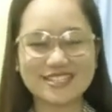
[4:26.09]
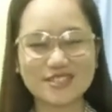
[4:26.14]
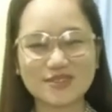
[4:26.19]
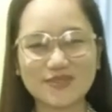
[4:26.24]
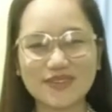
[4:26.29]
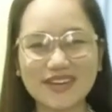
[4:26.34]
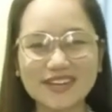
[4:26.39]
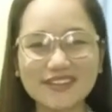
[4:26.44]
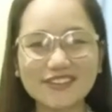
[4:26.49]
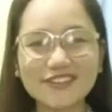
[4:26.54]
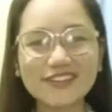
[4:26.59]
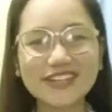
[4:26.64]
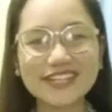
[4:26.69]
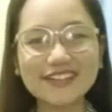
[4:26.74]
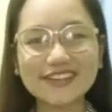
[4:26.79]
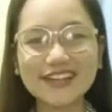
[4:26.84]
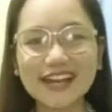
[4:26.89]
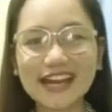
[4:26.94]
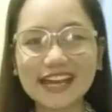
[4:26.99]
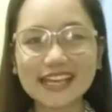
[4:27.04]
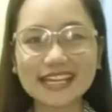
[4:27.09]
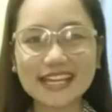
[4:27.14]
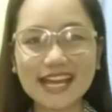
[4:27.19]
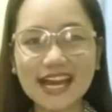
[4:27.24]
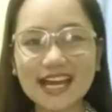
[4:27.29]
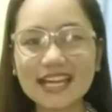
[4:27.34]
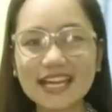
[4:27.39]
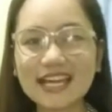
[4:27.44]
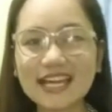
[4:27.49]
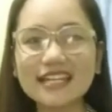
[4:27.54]
So, meron kayong
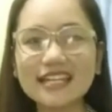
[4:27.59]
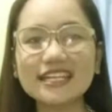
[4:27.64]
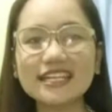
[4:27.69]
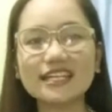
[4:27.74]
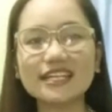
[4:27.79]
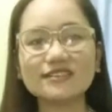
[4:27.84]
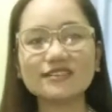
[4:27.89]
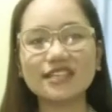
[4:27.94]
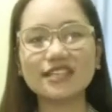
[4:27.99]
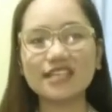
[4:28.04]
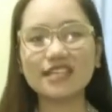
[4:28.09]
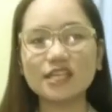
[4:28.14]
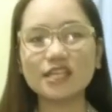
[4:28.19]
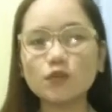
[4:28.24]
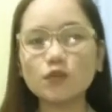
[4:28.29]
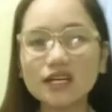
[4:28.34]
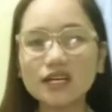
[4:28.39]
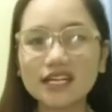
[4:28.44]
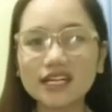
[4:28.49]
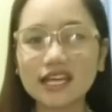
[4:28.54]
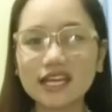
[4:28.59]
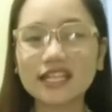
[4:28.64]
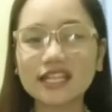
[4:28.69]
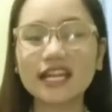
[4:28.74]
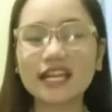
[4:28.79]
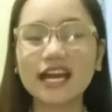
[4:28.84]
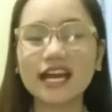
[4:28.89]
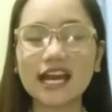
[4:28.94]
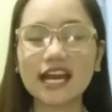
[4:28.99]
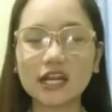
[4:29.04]
kakilala na nagdiriwang na
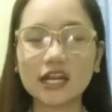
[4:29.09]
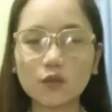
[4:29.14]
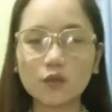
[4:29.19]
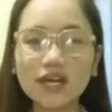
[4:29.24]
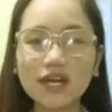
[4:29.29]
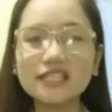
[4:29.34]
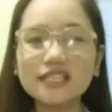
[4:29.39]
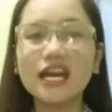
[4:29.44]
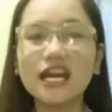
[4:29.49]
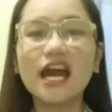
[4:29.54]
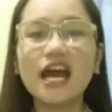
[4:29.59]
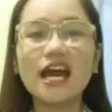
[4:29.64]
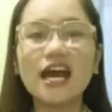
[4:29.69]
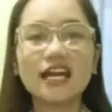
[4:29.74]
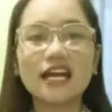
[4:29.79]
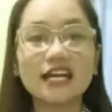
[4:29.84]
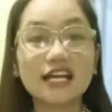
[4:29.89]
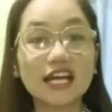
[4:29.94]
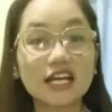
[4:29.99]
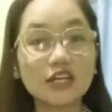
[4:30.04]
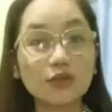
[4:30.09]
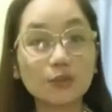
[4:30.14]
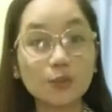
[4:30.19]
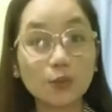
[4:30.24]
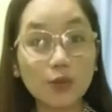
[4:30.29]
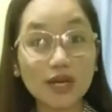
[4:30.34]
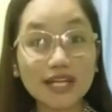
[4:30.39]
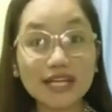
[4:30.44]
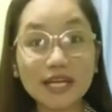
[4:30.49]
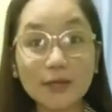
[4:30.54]
kanilang kaarawan. Ngayong
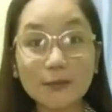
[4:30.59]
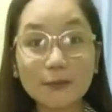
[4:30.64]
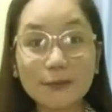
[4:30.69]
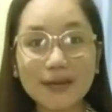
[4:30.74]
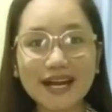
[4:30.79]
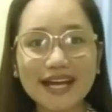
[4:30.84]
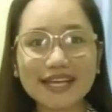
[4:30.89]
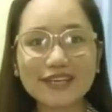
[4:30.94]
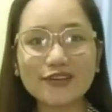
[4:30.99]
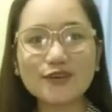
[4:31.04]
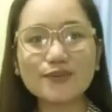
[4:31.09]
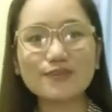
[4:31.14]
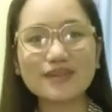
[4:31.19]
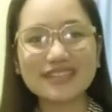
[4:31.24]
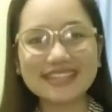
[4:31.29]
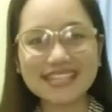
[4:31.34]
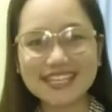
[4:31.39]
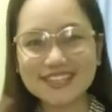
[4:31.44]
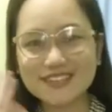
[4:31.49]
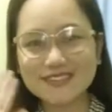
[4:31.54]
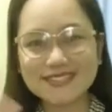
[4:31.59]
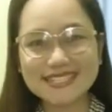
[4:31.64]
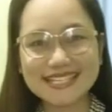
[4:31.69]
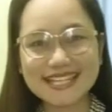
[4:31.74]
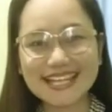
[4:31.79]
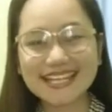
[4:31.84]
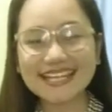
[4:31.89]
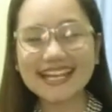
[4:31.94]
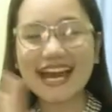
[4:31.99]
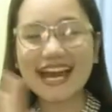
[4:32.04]
buwan ng Mayo, batiin niyo
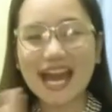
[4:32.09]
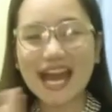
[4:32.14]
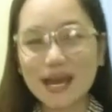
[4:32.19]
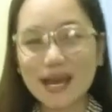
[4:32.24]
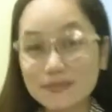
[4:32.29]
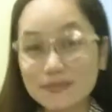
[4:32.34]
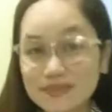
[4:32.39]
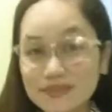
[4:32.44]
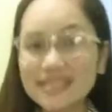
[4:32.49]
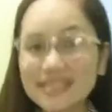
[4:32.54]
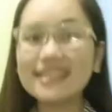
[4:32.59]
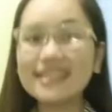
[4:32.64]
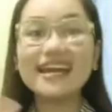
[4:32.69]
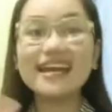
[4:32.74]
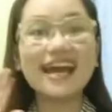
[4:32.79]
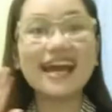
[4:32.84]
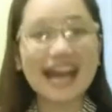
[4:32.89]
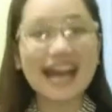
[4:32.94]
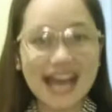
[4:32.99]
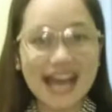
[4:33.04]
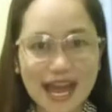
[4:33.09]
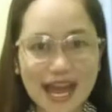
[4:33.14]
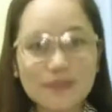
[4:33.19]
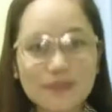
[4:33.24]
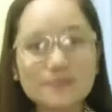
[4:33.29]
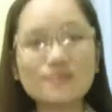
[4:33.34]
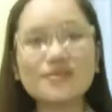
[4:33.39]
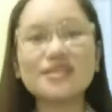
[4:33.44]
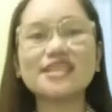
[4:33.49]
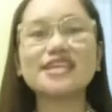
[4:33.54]
sila ng happy,
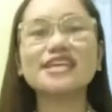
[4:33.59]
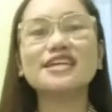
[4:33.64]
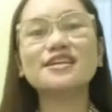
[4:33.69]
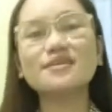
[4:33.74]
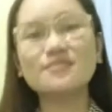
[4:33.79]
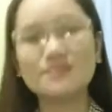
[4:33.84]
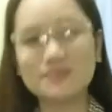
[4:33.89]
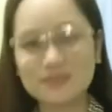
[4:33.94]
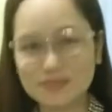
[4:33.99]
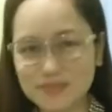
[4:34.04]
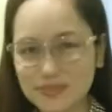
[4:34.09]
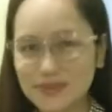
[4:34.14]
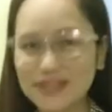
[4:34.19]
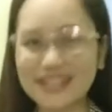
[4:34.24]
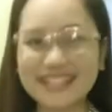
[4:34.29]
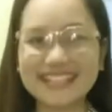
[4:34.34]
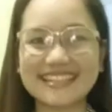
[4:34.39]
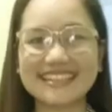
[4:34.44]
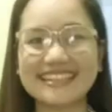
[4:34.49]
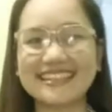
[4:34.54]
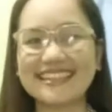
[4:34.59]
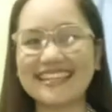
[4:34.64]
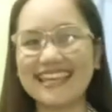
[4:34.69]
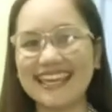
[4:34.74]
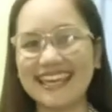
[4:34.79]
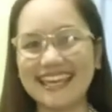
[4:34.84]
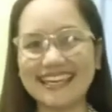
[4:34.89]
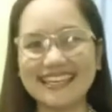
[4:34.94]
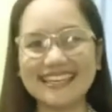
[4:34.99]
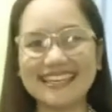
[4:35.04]
happy
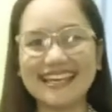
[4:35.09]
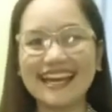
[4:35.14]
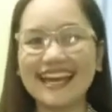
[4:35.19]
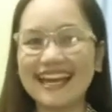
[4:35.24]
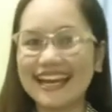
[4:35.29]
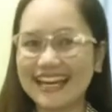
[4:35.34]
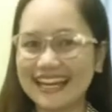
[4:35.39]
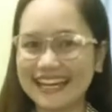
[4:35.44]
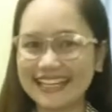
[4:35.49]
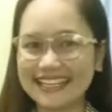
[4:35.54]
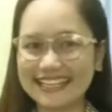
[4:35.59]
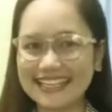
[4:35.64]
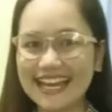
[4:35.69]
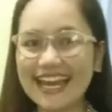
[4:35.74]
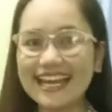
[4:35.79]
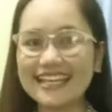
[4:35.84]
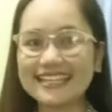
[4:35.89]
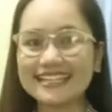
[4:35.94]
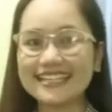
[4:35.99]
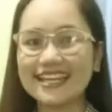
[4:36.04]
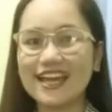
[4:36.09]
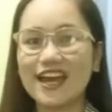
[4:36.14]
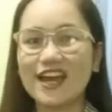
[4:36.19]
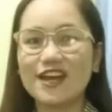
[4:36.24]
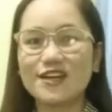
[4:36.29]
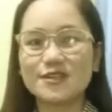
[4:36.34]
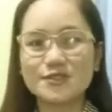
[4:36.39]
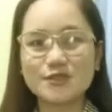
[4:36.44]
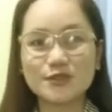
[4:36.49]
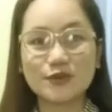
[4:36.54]
birthday. Ayan.
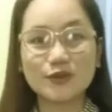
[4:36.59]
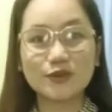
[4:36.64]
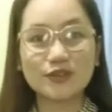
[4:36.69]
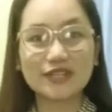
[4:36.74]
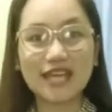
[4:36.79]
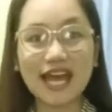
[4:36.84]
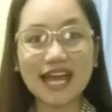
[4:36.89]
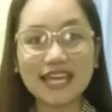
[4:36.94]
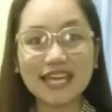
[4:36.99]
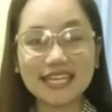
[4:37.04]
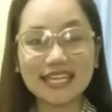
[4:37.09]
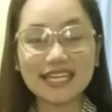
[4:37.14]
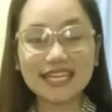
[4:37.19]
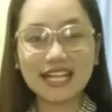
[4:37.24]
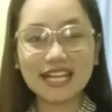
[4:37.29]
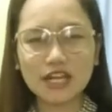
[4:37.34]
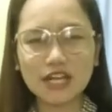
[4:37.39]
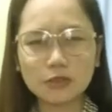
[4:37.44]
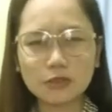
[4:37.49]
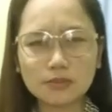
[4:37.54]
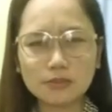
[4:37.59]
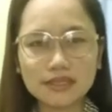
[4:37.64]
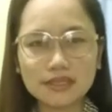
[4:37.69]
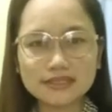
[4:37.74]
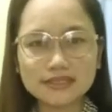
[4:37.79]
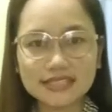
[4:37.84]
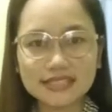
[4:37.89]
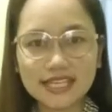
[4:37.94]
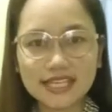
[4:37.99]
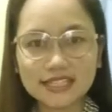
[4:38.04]
So, dahil ano
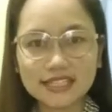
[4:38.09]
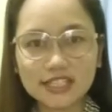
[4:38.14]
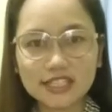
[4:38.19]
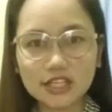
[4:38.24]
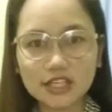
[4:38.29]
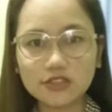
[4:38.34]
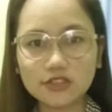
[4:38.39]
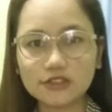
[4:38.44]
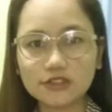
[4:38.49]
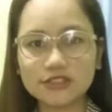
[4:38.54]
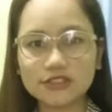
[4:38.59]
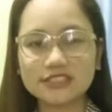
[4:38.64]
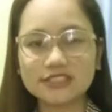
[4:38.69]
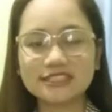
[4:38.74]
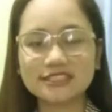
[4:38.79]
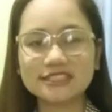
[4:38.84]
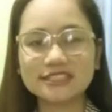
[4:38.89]
bang date ngayon?